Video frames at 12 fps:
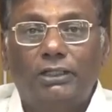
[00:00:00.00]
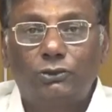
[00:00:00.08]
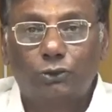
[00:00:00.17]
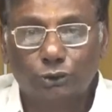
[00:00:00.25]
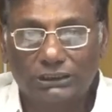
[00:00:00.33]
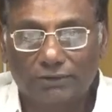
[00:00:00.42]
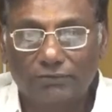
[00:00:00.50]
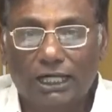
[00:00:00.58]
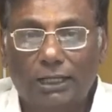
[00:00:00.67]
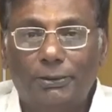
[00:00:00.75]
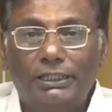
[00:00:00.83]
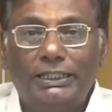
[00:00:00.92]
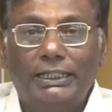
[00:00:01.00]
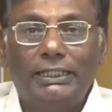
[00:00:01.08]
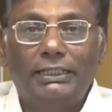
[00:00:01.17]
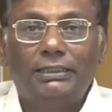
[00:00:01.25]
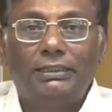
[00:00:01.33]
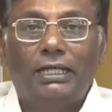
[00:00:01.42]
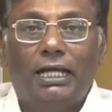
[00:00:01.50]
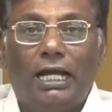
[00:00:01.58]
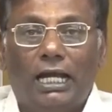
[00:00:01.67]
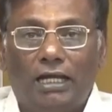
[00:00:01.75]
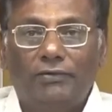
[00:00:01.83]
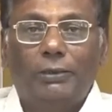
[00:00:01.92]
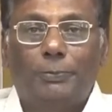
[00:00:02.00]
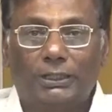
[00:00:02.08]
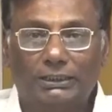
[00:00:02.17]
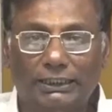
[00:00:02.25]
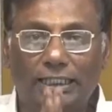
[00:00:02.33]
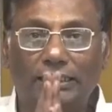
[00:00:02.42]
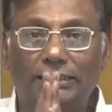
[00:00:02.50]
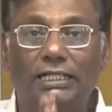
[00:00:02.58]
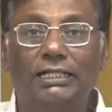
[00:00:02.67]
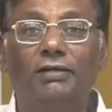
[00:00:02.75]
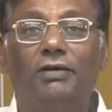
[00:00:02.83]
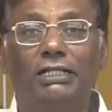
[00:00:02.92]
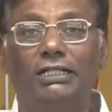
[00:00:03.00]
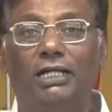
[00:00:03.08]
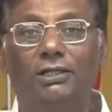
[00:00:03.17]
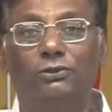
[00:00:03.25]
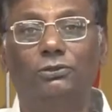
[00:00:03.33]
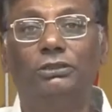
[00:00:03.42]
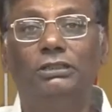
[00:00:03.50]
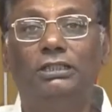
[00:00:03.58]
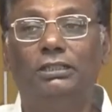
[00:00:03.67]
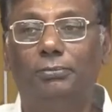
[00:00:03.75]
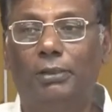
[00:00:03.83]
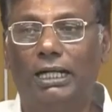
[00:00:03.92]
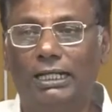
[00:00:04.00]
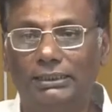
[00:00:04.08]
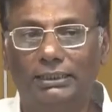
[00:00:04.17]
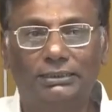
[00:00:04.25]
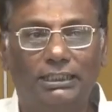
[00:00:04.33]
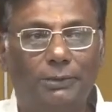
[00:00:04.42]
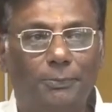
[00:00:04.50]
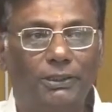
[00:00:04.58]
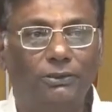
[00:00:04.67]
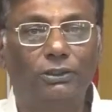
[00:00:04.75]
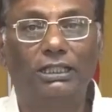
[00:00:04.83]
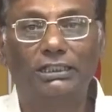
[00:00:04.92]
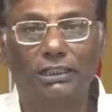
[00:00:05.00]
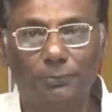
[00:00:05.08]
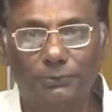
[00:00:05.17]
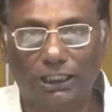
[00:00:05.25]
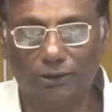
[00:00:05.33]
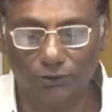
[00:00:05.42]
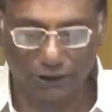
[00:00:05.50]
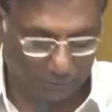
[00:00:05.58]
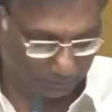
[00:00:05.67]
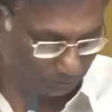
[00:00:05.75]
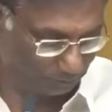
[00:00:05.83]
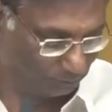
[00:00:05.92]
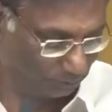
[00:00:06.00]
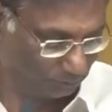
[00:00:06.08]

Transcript: మేము చూసాం కాబట్టి ఆమెకి ప్రత్యేక ధన్యవాదాలు మా అందరి తరపున కూడా తెలుపుతా ఉన్నాం